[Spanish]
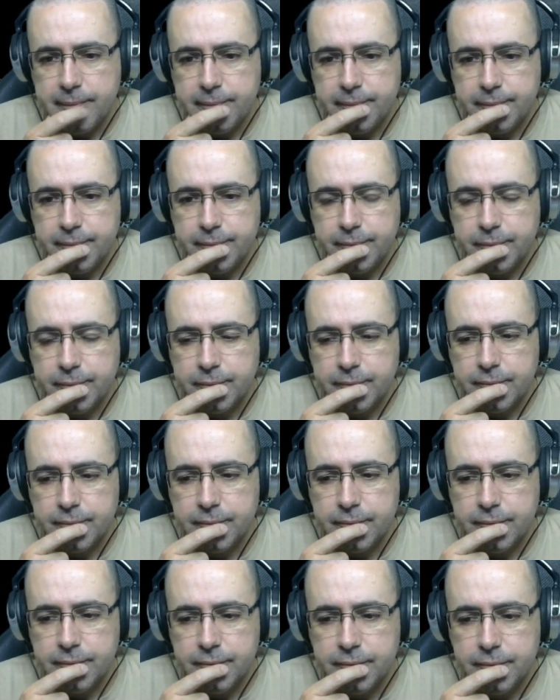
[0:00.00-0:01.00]
Tarde o
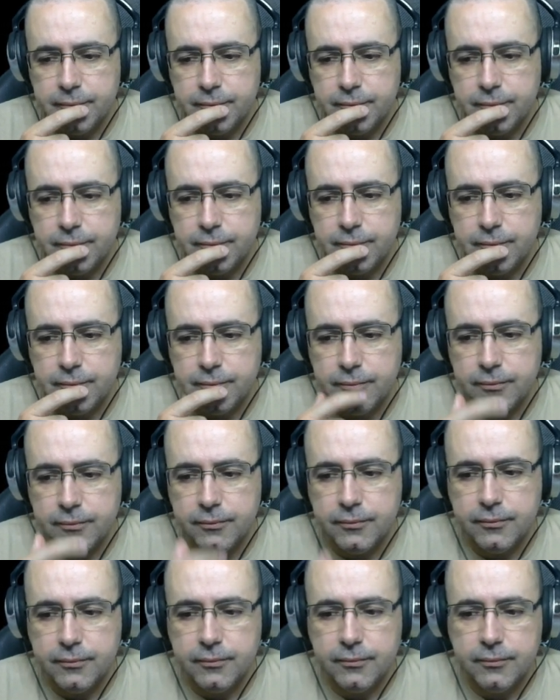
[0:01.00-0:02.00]
temprano los son vendrán
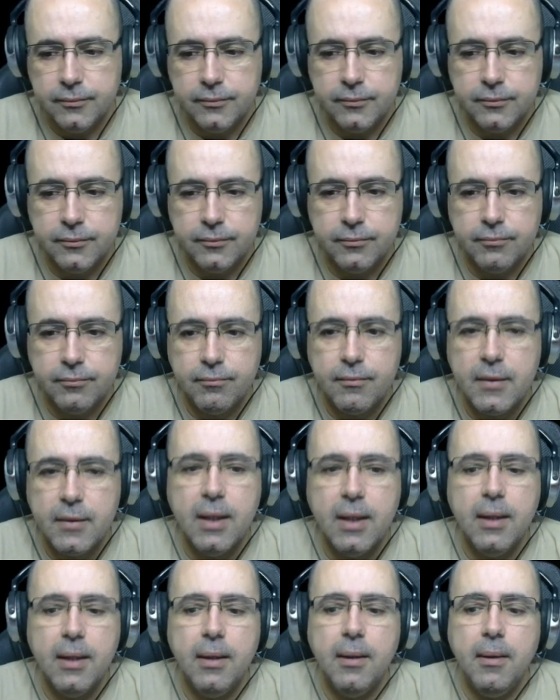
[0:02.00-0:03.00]
a por nosotros.
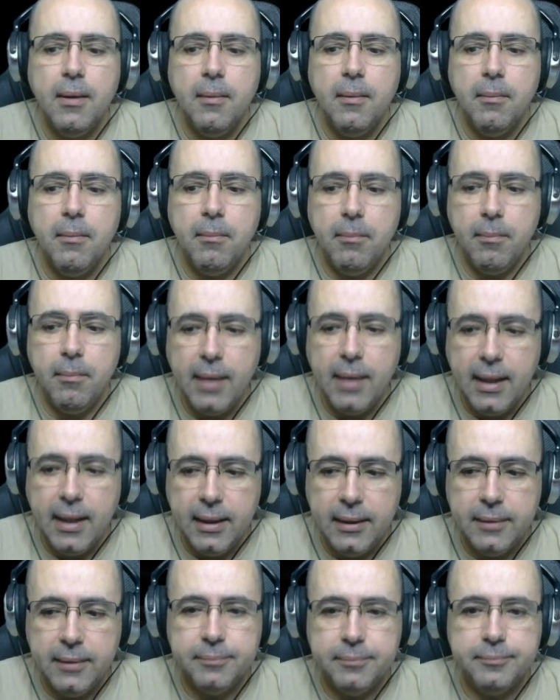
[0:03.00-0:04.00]

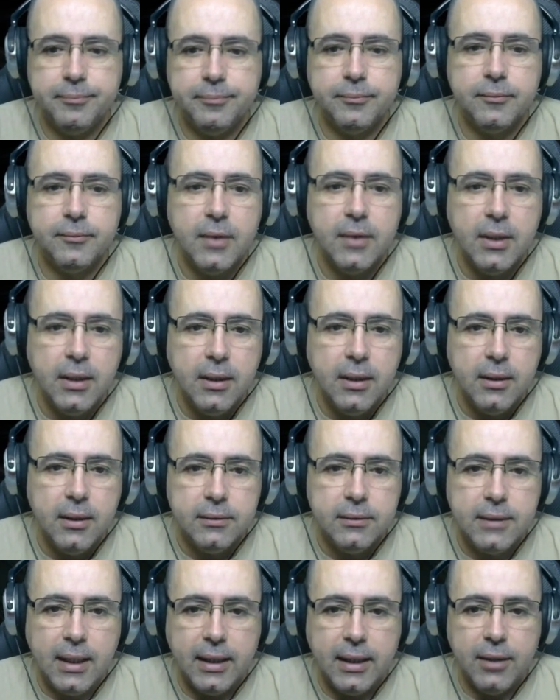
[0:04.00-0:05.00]
Vale. O
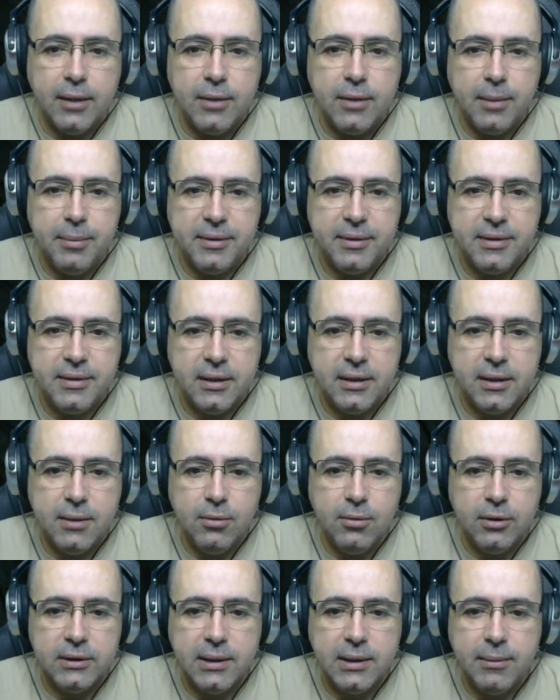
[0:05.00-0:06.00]
sea, aquí hay una especie de tribu
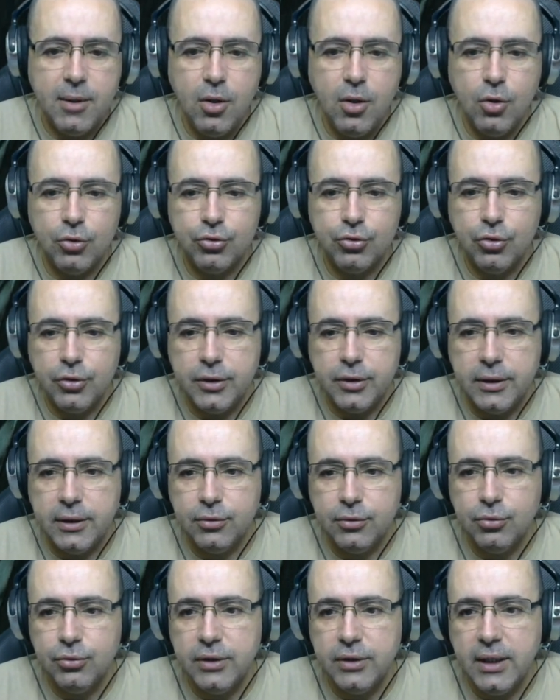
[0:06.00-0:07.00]
que se llaman los Oni.
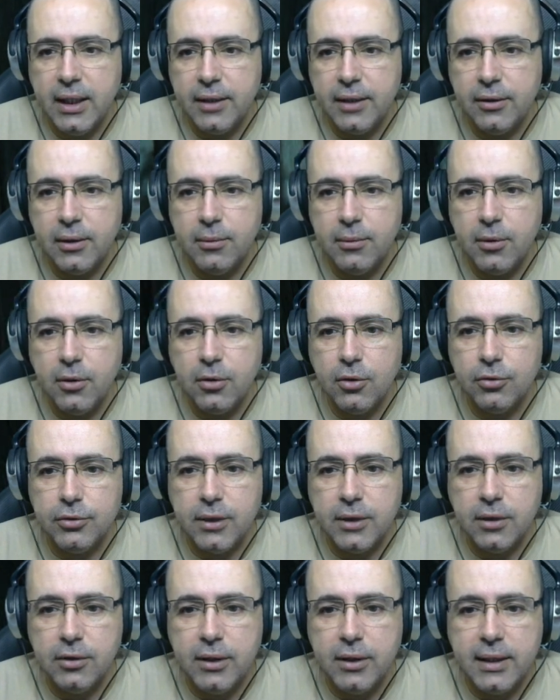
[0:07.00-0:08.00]
Esto es un diario que hemos
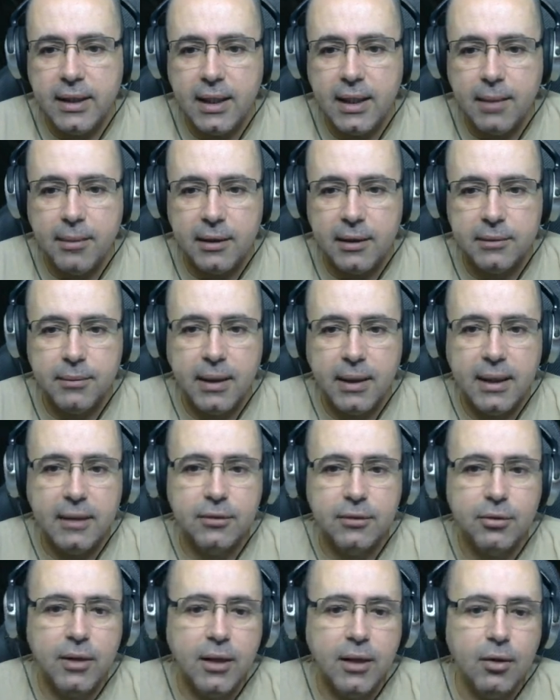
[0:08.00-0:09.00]
encontrado y no hay nada más. Vale,
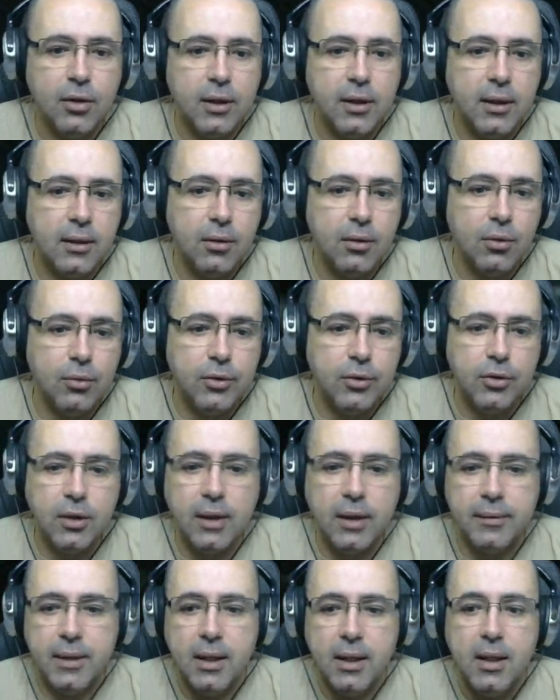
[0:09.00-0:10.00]
esto era lo, que, lo único que
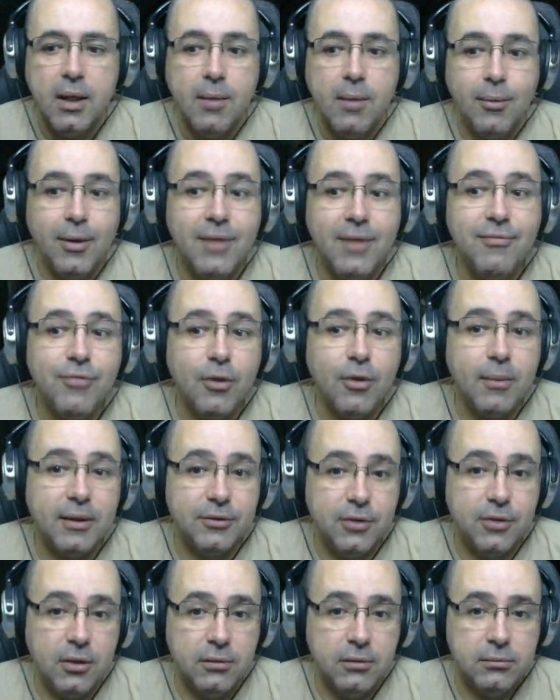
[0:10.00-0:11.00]
había. Bueno, es
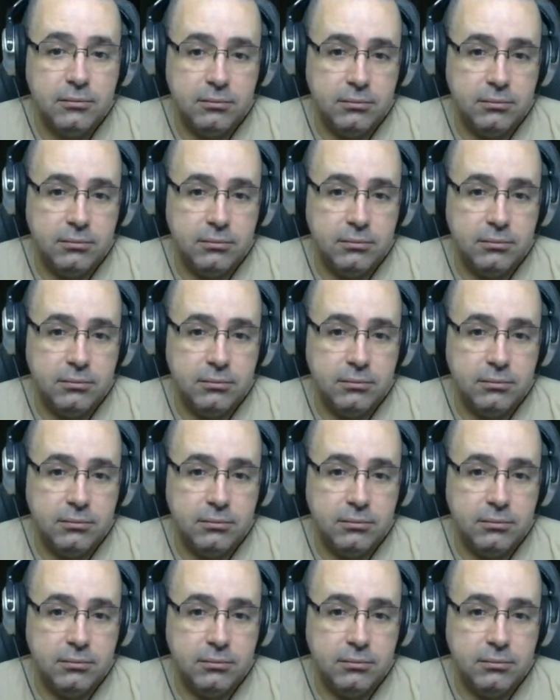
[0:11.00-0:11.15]
información.